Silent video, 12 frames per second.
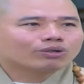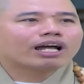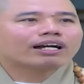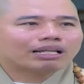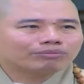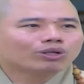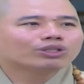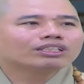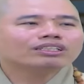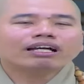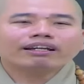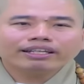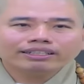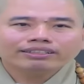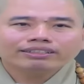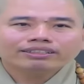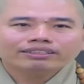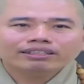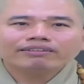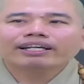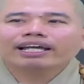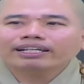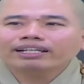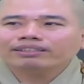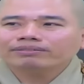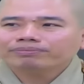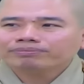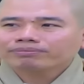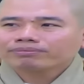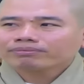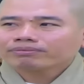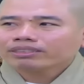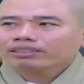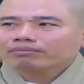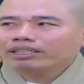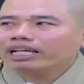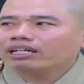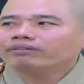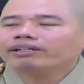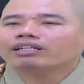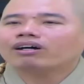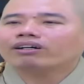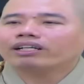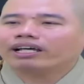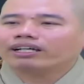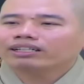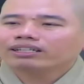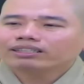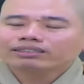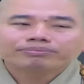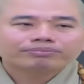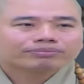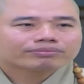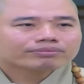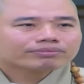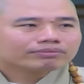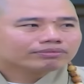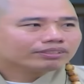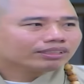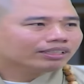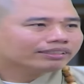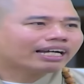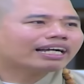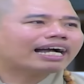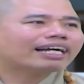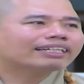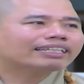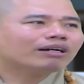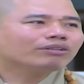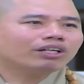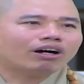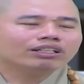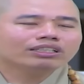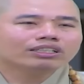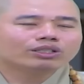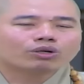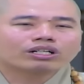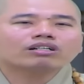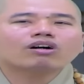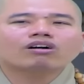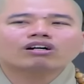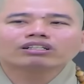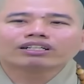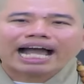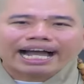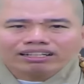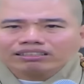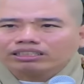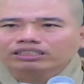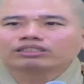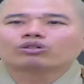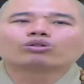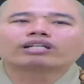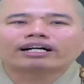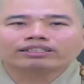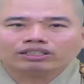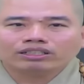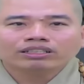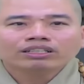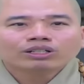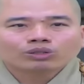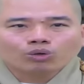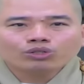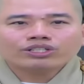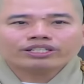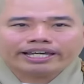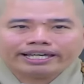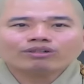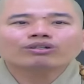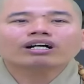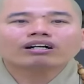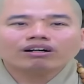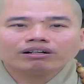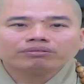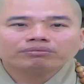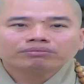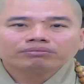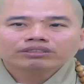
cuộc đời làm người chúng ta đi quý vị nghĩ đi bây giờ quý vị coi nè tất cả các cháu nhỏ về chùa các con có được ấn tượng cuộc đời nhỉ tuổi trẻ của các con